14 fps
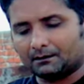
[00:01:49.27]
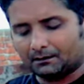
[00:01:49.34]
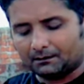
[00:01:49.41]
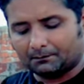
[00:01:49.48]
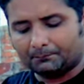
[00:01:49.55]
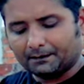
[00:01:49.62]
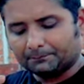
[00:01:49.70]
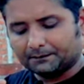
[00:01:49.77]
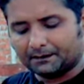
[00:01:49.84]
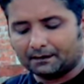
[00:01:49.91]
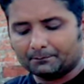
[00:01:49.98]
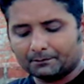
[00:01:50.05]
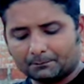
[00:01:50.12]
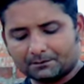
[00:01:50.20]
आ, मैं अपने
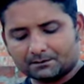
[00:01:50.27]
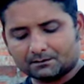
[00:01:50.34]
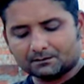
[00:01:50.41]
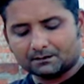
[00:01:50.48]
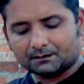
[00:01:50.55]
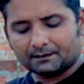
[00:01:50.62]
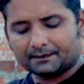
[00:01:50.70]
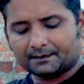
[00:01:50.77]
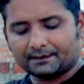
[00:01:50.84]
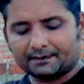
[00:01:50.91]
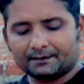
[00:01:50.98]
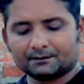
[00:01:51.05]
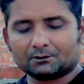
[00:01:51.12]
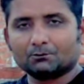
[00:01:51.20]
कैमरा पर्सन से कहना
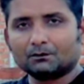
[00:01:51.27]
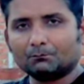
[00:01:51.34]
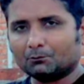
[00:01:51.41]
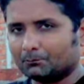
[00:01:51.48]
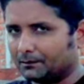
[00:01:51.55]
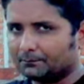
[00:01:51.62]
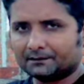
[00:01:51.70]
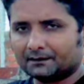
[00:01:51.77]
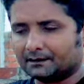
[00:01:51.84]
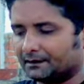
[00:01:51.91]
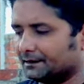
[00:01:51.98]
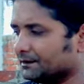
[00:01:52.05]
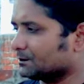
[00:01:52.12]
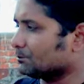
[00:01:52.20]
कहना चाहूँगा मोबाइल में
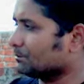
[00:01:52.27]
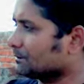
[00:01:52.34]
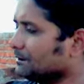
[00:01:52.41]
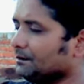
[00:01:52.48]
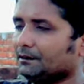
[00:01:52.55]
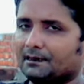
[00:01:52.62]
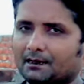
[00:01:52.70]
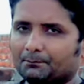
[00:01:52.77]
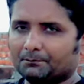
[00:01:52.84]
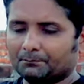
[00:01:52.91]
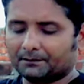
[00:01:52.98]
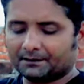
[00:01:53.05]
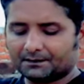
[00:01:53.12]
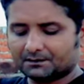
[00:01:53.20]
दिखाने की ज़रूरत नहीं है यहाँ पे
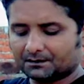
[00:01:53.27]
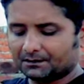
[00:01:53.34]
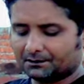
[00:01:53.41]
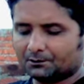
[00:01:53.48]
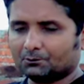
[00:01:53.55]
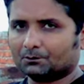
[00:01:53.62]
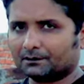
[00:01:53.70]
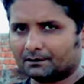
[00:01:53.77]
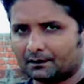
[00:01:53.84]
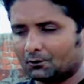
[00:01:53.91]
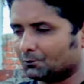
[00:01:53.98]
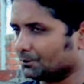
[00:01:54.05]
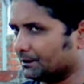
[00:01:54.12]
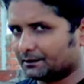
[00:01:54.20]
मैंने स्क्रीन रिकॉर्डर
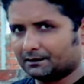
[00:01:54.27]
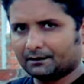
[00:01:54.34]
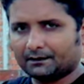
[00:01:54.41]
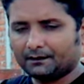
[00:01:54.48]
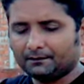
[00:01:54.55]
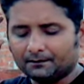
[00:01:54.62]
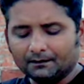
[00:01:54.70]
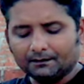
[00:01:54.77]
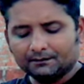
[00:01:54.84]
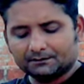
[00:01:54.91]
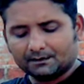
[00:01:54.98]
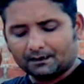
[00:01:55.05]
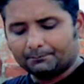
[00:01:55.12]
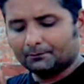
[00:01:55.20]
ऑन कर दिया है
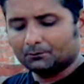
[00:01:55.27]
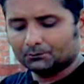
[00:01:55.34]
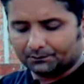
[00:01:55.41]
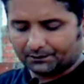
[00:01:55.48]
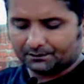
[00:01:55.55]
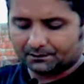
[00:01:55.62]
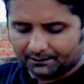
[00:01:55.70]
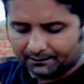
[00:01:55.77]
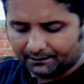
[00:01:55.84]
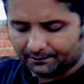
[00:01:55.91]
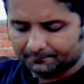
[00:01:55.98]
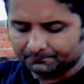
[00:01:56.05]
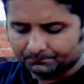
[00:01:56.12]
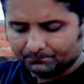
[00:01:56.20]
जहाँ पे लोग देख
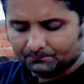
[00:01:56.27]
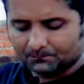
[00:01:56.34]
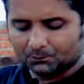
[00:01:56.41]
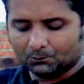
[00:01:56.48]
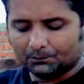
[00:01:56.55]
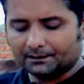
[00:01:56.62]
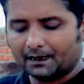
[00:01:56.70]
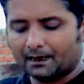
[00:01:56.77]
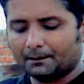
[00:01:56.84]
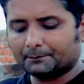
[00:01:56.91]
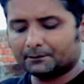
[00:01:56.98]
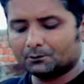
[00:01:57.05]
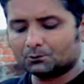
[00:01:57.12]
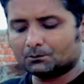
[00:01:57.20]
सकेंगे तो यहाँ
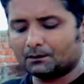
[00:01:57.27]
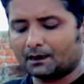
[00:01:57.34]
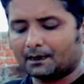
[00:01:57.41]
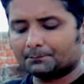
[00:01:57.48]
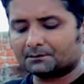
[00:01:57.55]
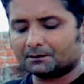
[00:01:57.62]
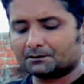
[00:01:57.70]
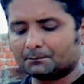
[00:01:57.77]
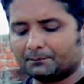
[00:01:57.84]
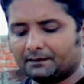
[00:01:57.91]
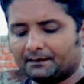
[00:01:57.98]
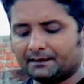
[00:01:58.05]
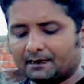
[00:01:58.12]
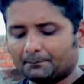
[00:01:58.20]
पे दोस्तों आप सबसे
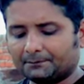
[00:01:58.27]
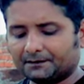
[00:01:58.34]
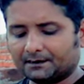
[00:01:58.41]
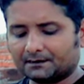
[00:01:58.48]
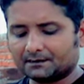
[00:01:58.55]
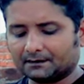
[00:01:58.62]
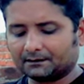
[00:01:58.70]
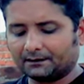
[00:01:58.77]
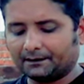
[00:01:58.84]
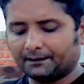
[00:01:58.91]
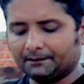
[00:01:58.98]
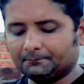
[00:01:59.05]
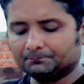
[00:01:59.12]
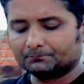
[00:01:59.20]
पहले यहाँ पे देख सकते
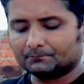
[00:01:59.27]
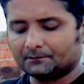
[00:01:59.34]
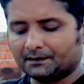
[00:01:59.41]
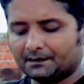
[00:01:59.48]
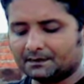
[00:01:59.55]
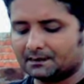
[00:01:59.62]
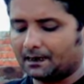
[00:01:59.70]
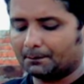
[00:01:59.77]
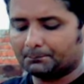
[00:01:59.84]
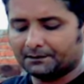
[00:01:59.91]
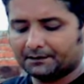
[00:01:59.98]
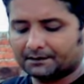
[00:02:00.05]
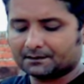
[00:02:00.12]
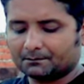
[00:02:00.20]
हैं इस
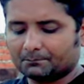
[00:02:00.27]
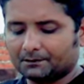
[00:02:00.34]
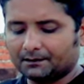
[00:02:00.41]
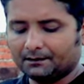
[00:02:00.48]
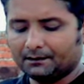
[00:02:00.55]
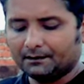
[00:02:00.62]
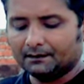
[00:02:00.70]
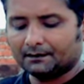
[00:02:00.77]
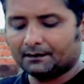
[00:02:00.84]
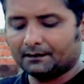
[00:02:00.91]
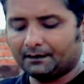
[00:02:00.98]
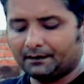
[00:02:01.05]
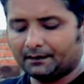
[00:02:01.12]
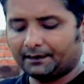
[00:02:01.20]
एप्लीकेशन में
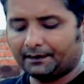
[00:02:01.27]
कि